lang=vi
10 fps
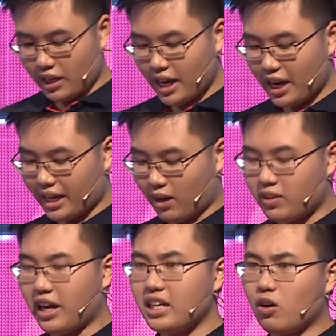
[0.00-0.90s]
đây lại cảm
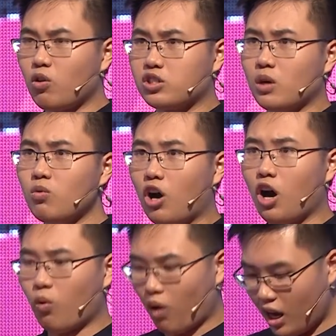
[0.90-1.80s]
thấy rằng cuộc sống của
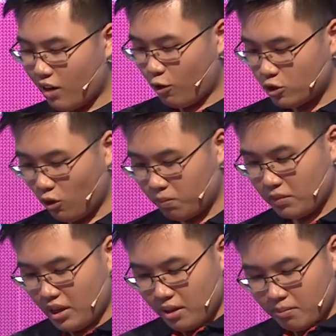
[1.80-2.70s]
họ quá là vô dụng.
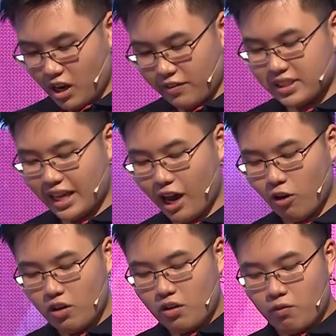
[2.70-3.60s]
Bởi vì sao?
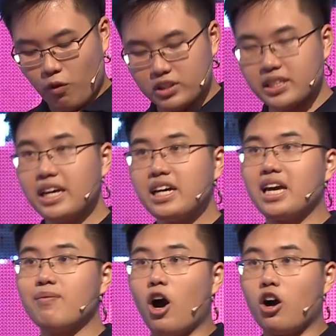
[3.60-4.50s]
Vốn dĩ
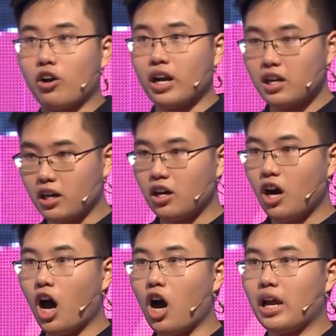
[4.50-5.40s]
khi mà họ có năng lực,
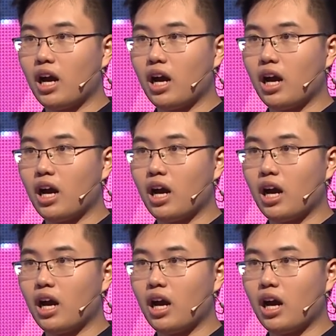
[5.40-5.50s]
họ lại